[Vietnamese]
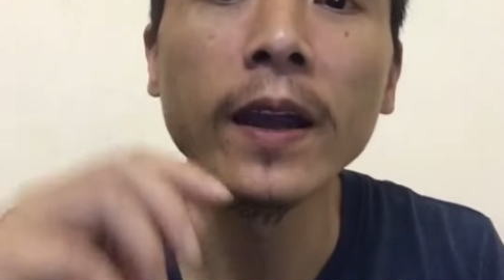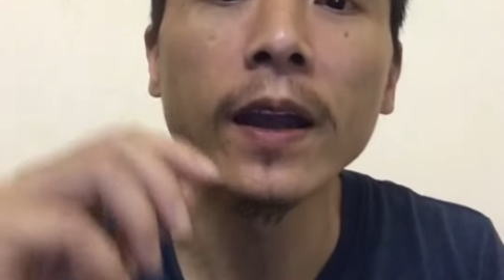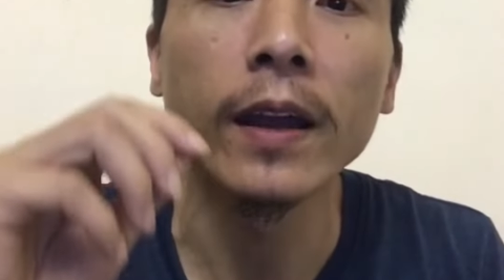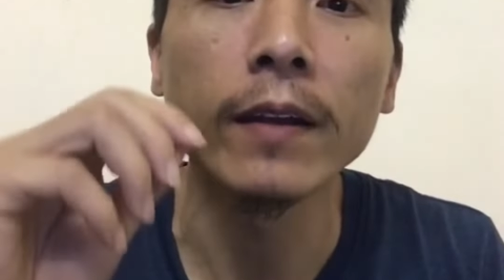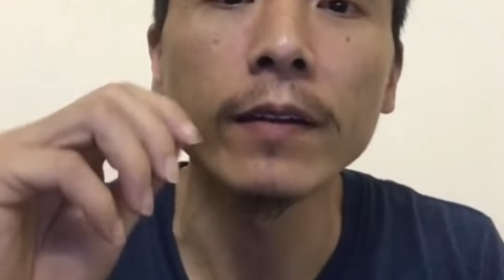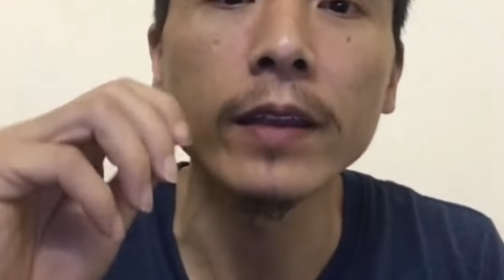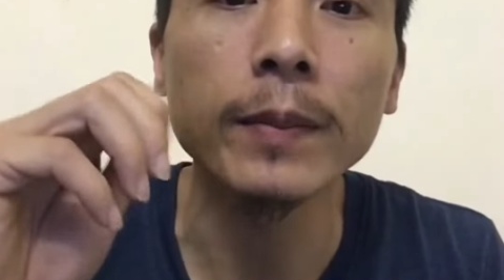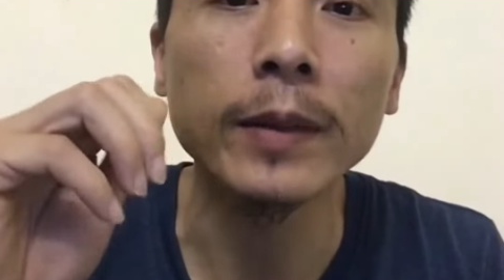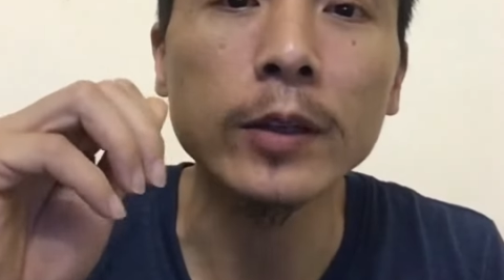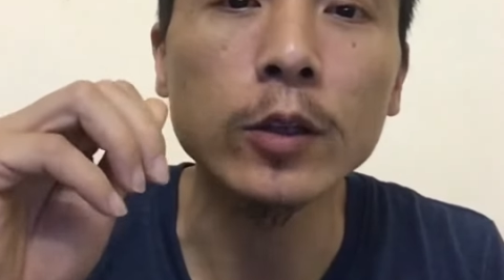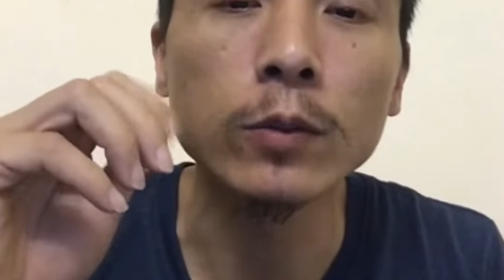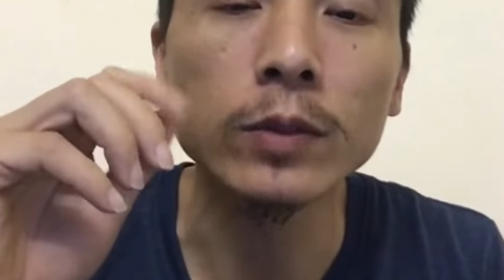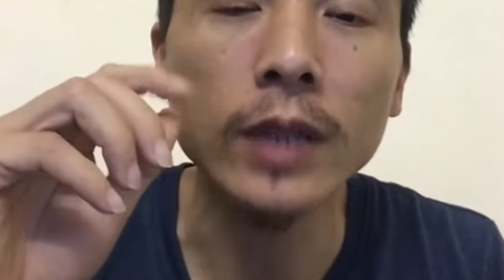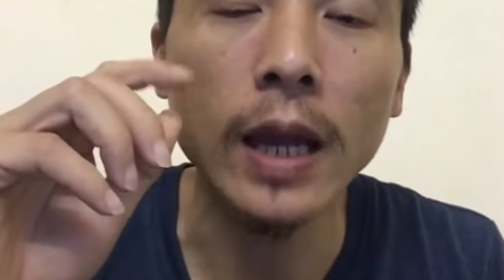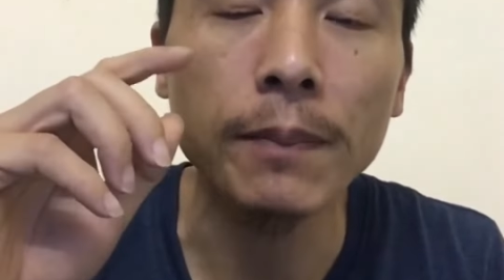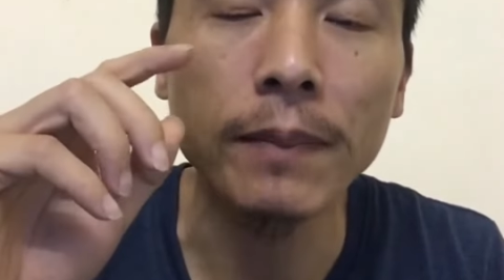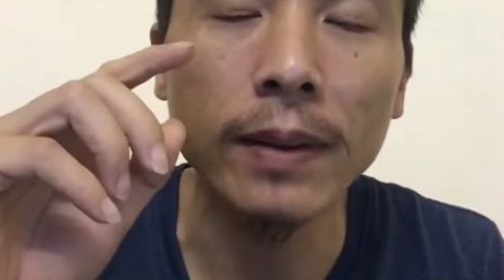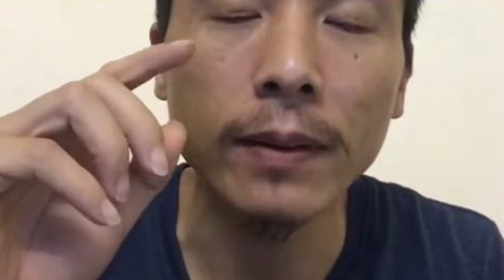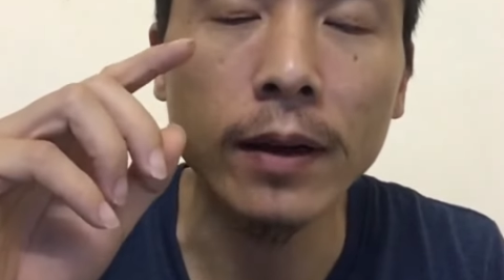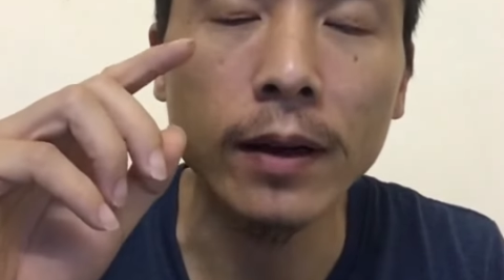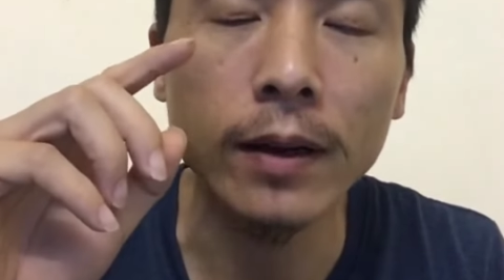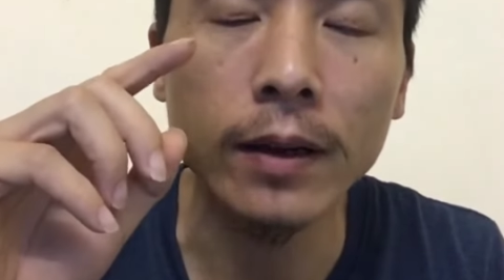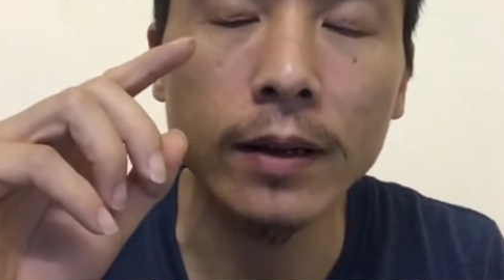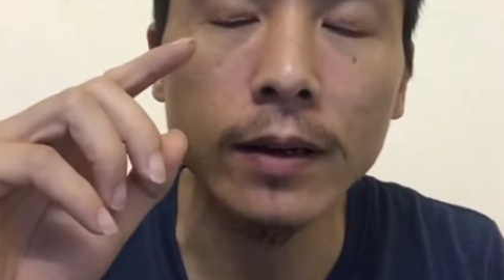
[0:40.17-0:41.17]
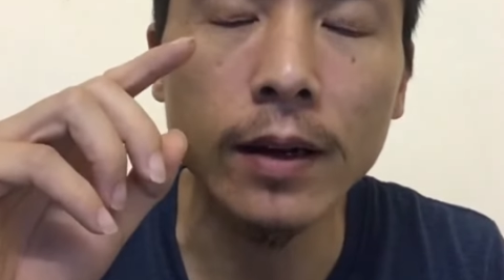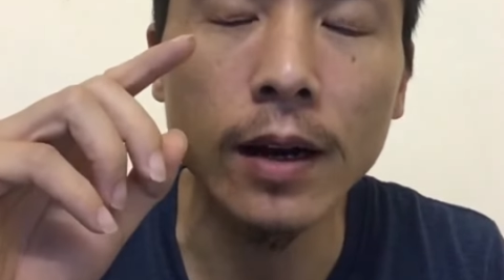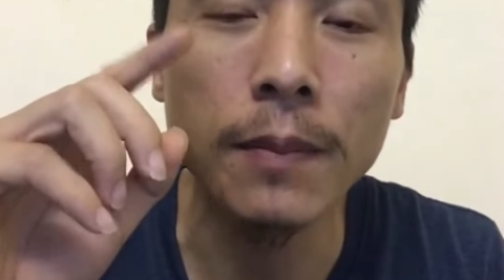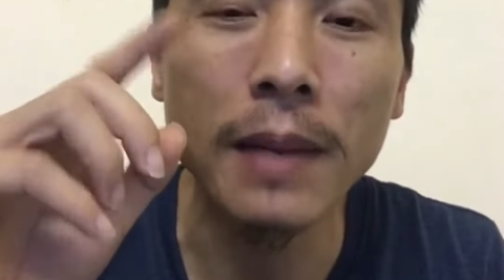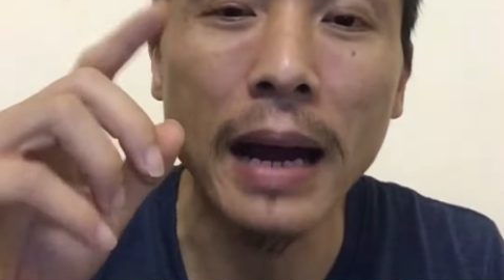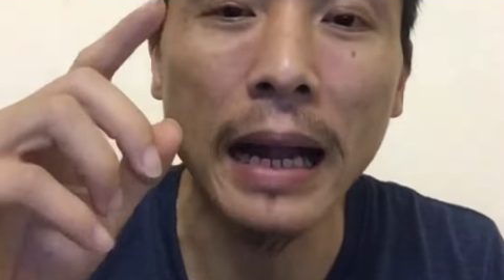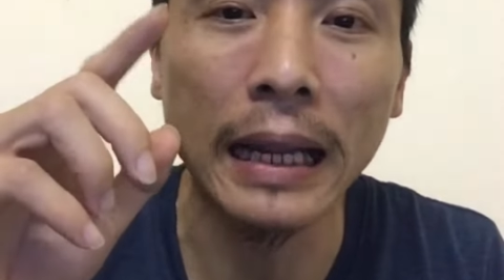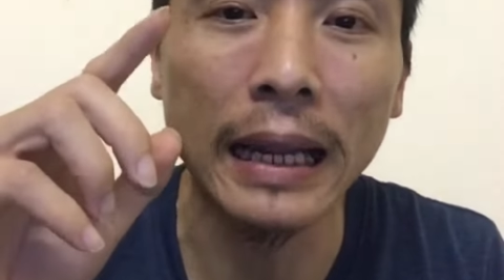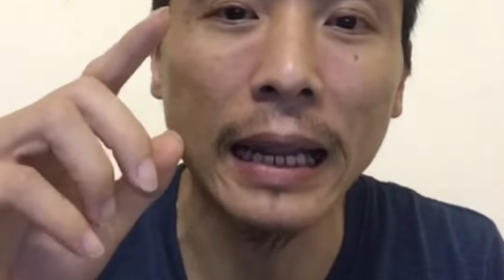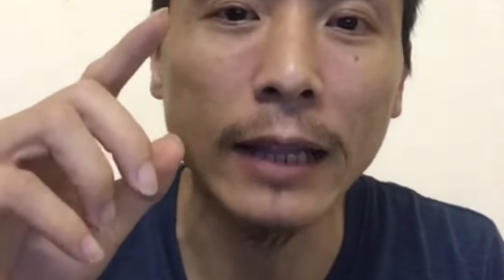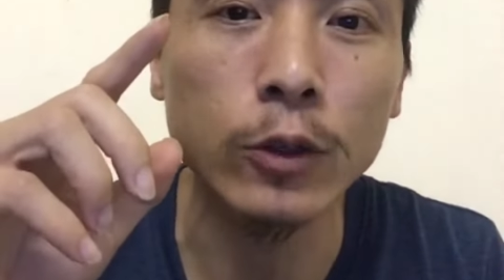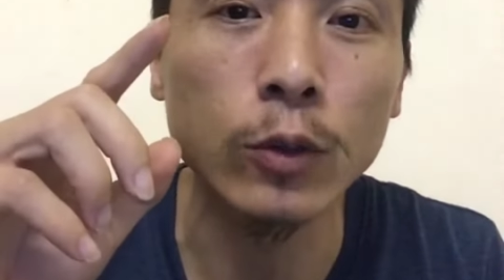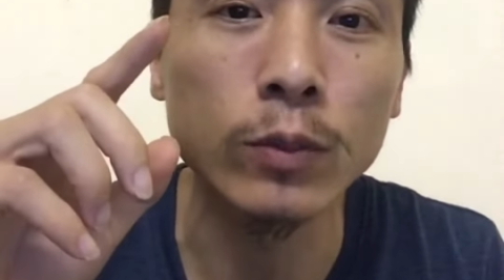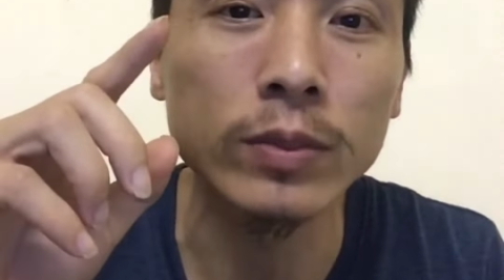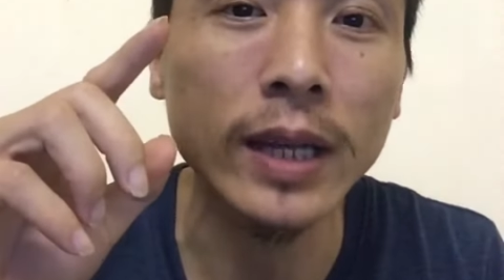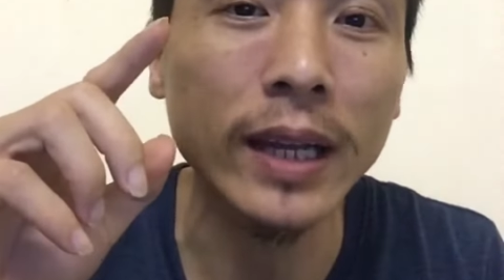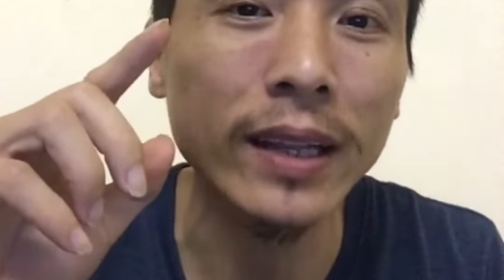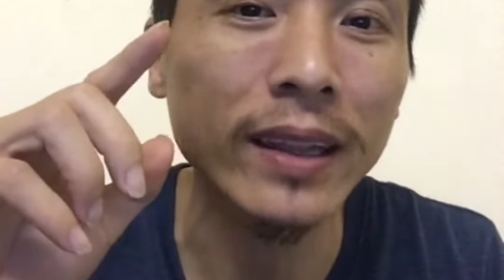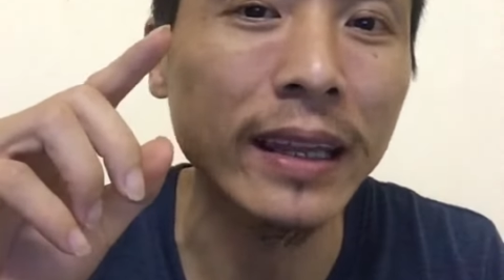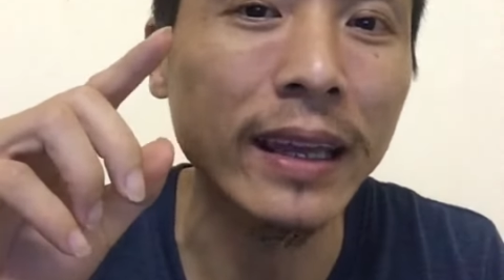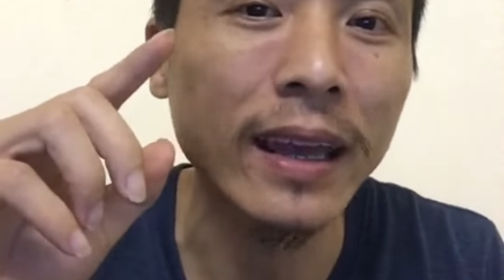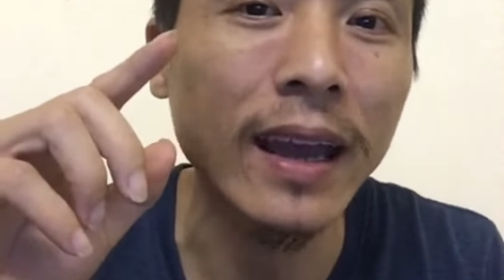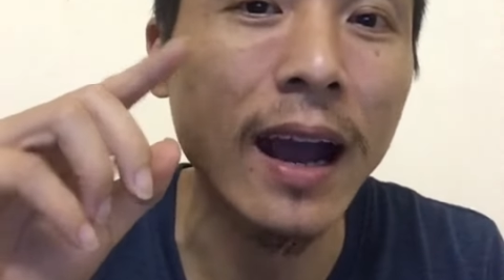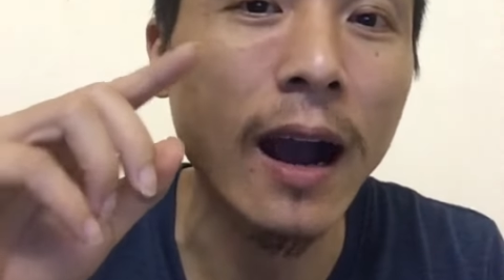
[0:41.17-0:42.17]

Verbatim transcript: nhưng mà chúng ta cơ bản là chúng ta chỉ